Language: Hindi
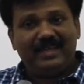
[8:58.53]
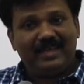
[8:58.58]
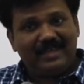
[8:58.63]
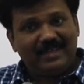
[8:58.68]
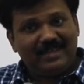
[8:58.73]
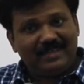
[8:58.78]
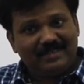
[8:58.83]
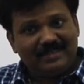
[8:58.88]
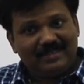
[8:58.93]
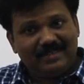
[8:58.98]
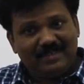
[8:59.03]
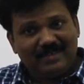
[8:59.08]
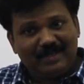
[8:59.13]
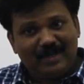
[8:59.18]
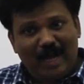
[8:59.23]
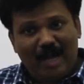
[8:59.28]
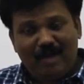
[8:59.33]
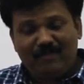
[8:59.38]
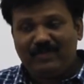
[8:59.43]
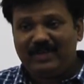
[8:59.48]
है
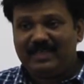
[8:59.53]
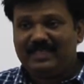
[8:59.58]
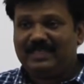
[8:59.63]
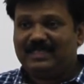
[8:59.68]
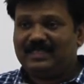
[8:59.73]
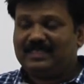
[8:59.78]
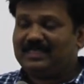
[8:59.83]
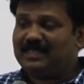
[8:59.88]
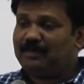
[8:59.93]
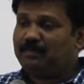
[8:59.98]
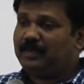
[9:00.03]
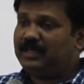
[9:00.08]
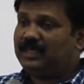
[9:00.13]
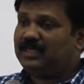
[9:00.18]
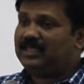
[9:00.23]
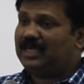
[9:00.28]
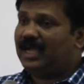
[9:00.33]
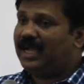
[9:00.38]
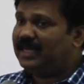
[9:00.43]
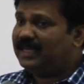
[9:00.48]
काफ़ी दिन से
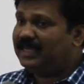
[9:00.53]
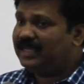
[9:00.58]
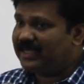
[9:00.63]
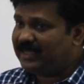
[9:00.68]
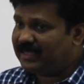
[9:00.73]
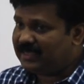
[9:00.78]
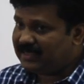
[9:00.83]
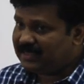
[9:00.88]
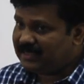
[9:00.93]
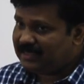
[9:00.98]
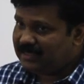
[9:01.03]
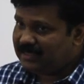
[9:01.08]
परेशान है